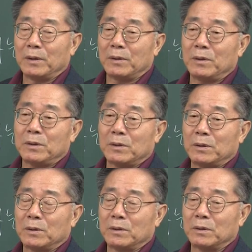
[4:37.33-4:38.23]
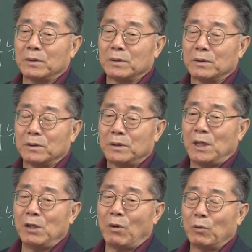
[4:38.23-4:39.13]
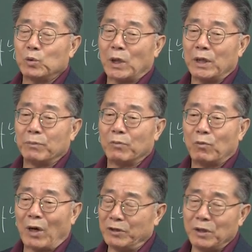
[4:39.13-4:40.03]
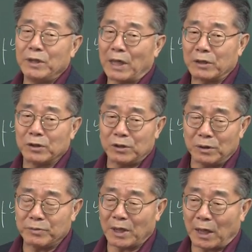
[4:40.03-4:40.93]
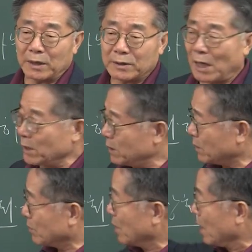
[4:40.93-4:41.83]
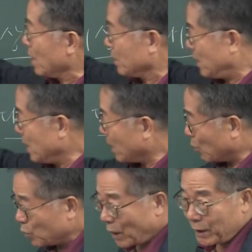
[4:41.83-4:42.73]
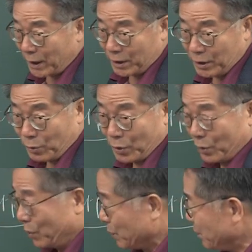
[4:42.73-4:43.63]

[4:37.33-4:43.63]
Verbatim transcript: 그래서 그 진리와 우상이 완전히 다른 것처럼 생각하는데 사실은 진리가 우상이 되기 쉬워요.